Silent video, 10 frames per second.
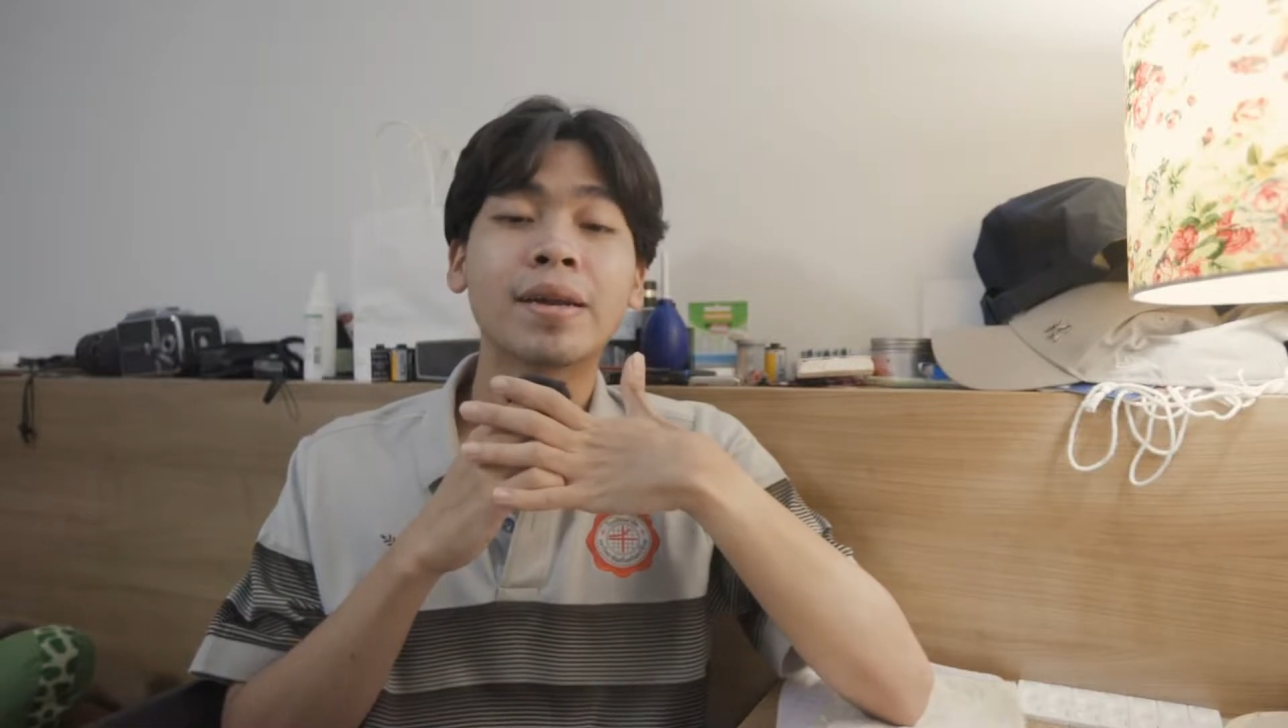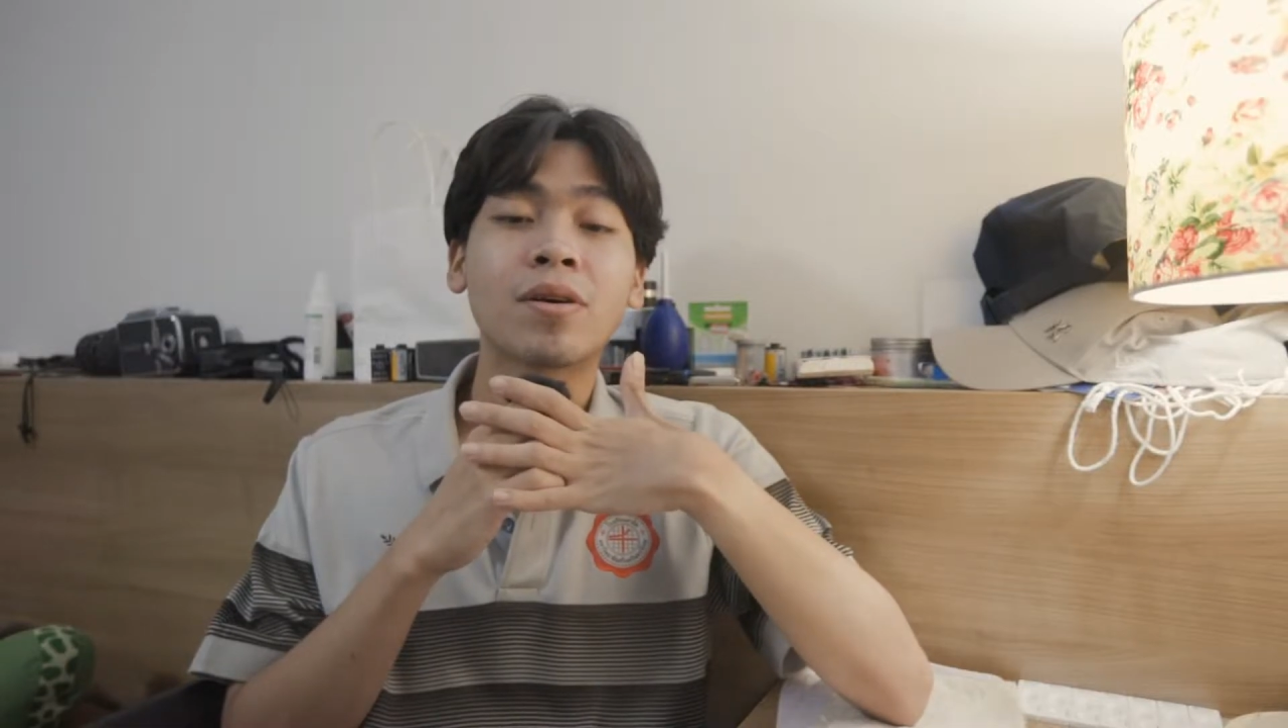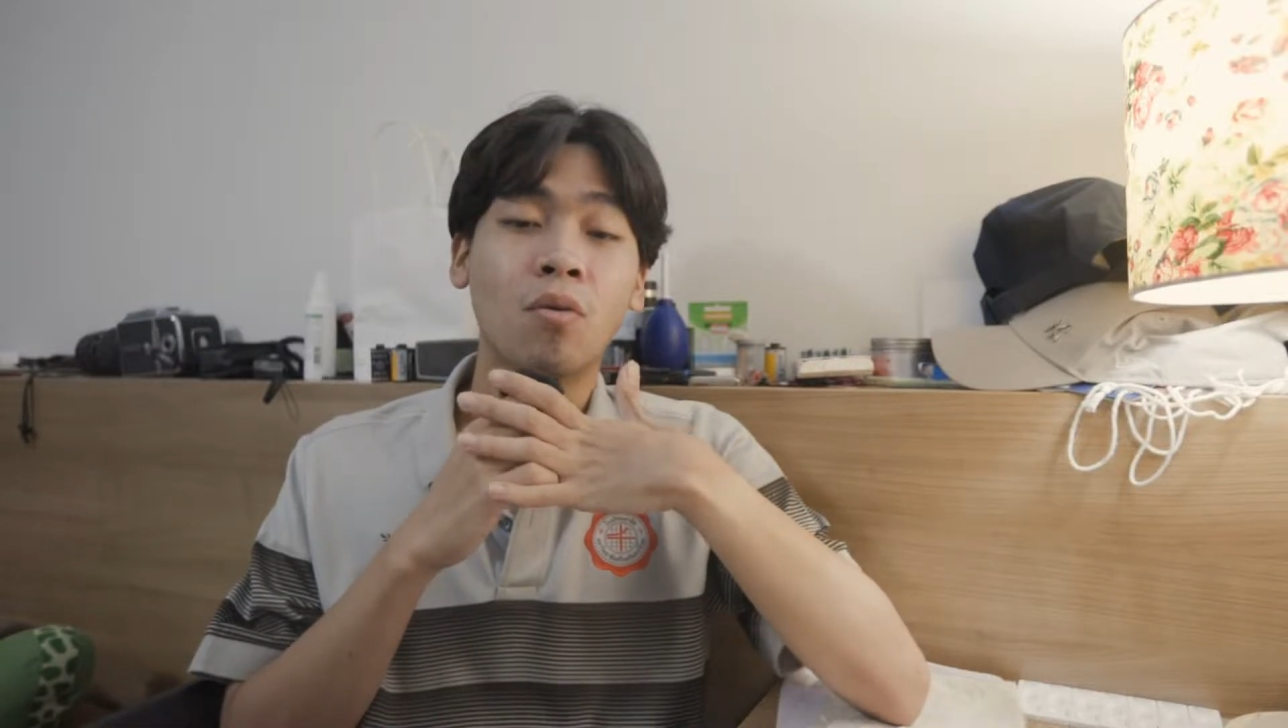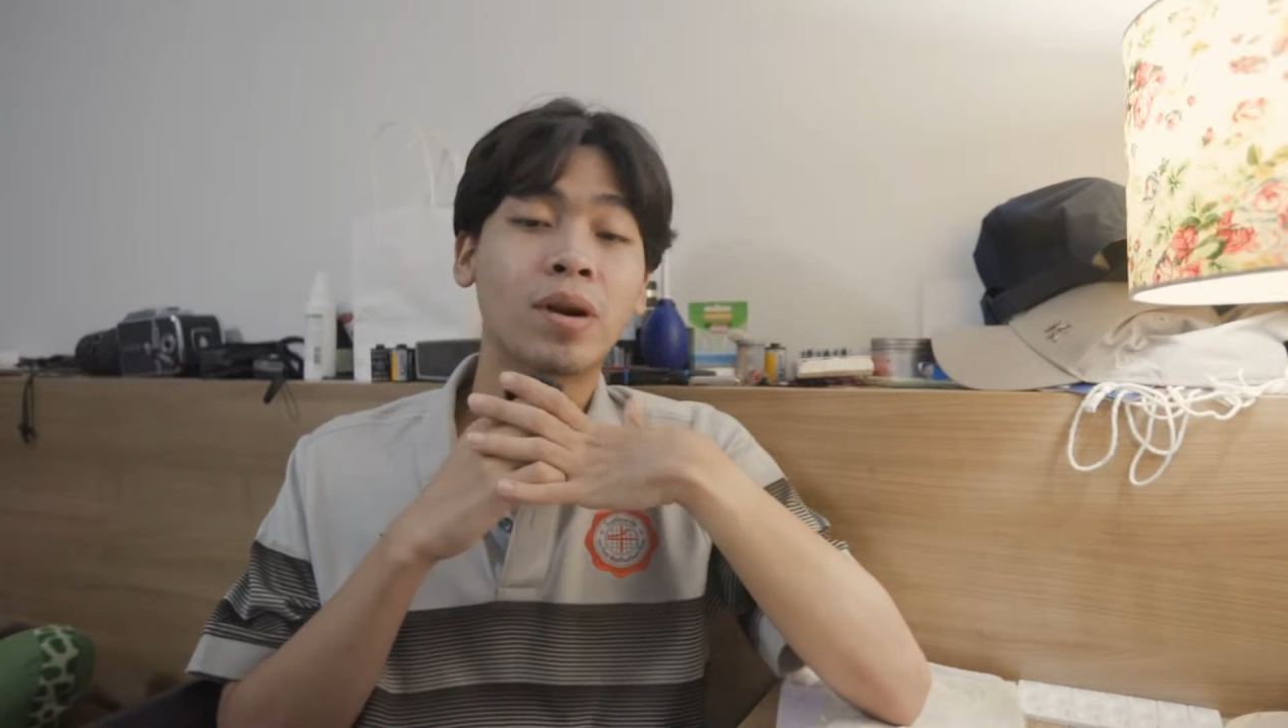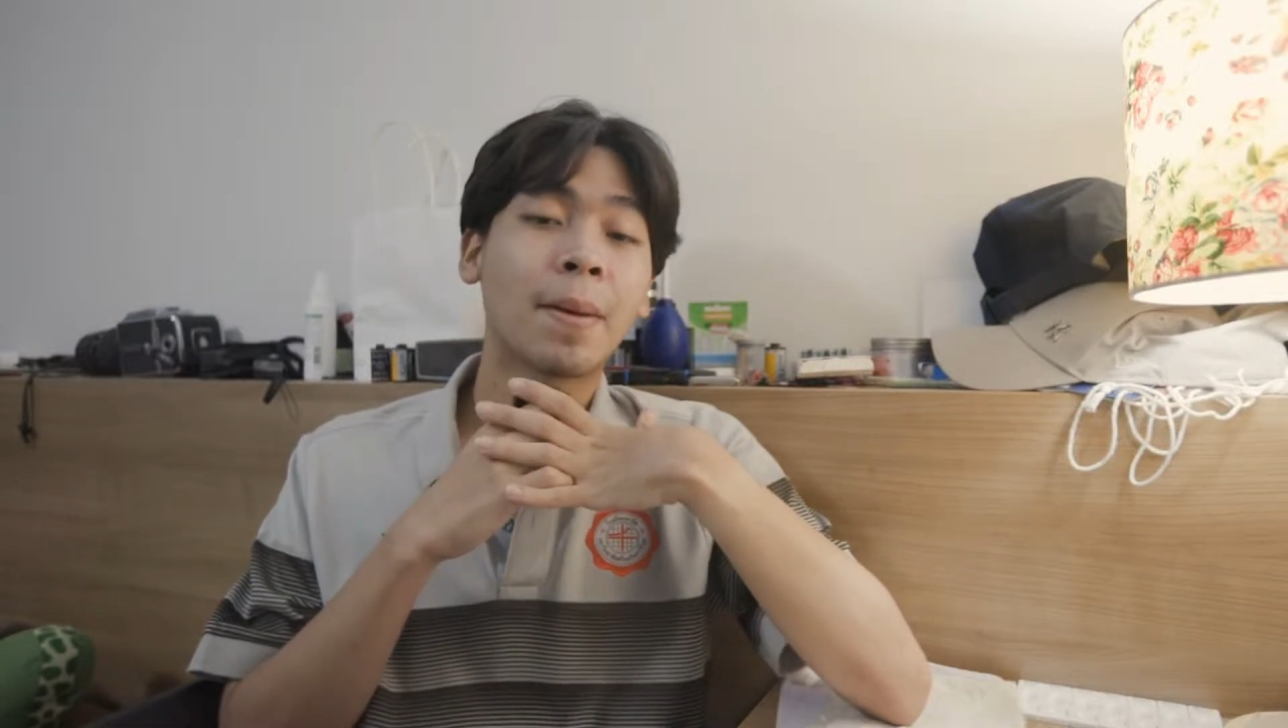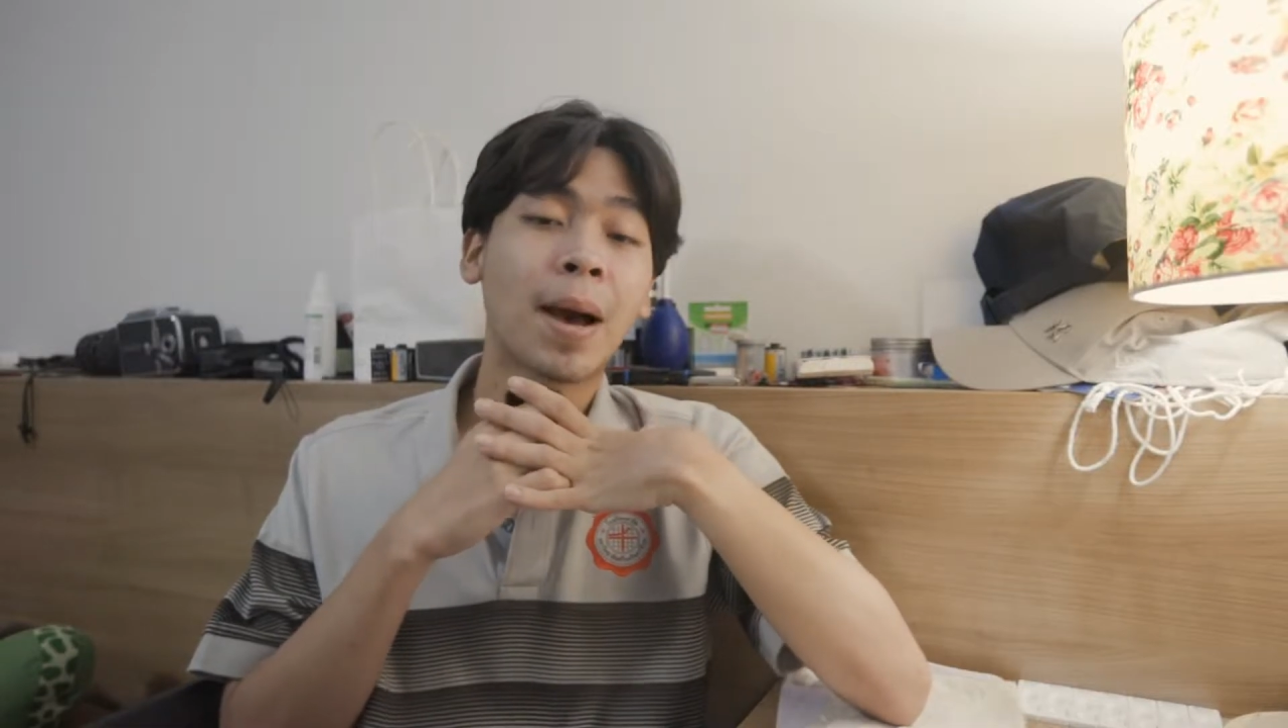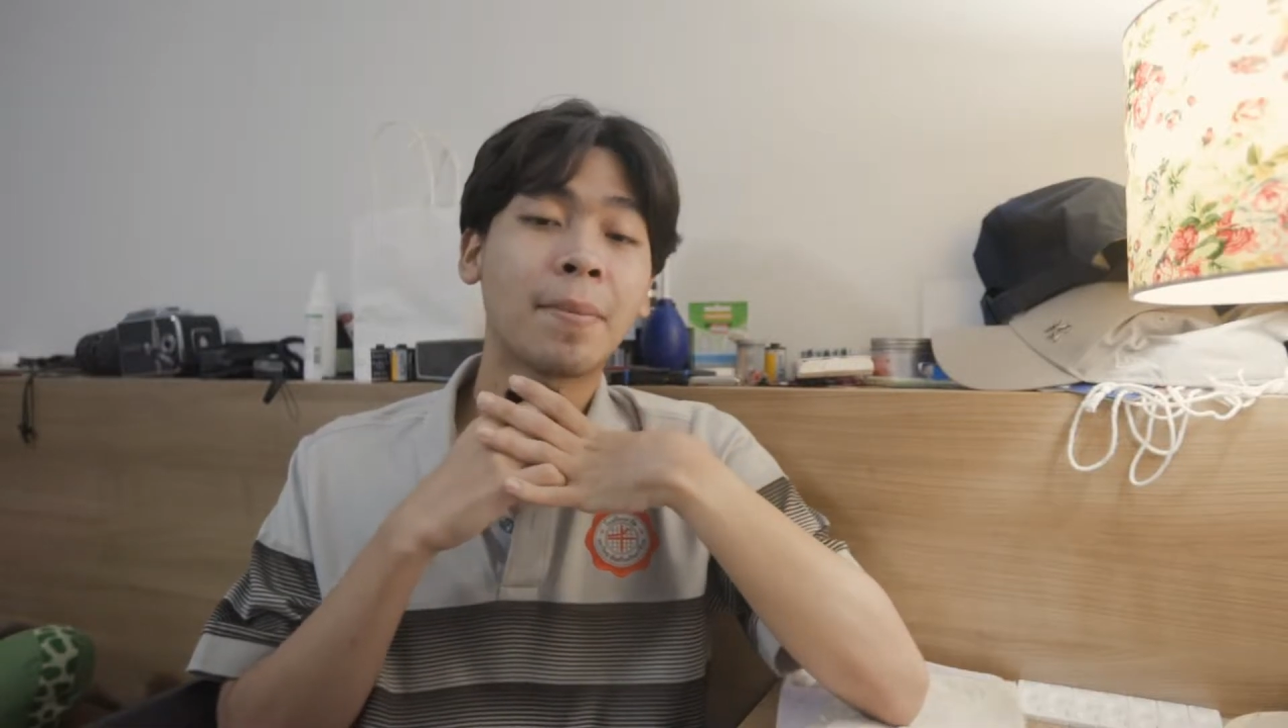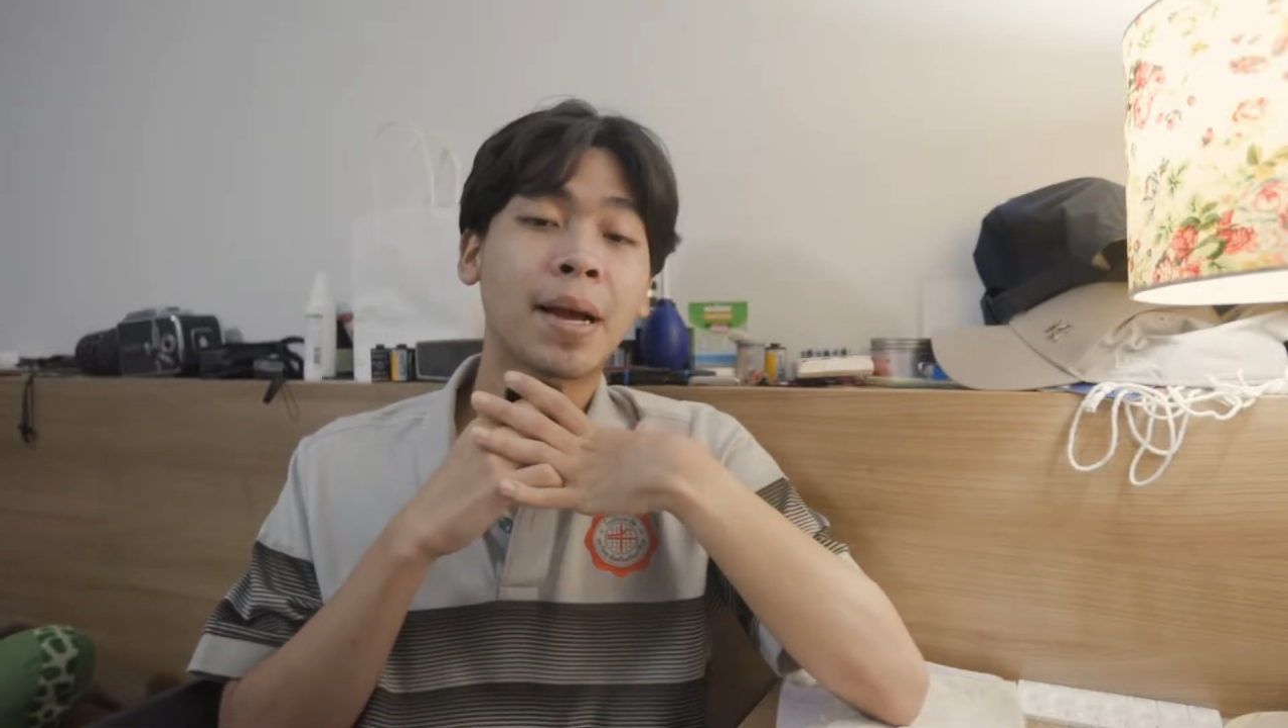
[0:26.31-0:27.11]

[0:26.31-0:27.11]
ของคนถ่ายภาพ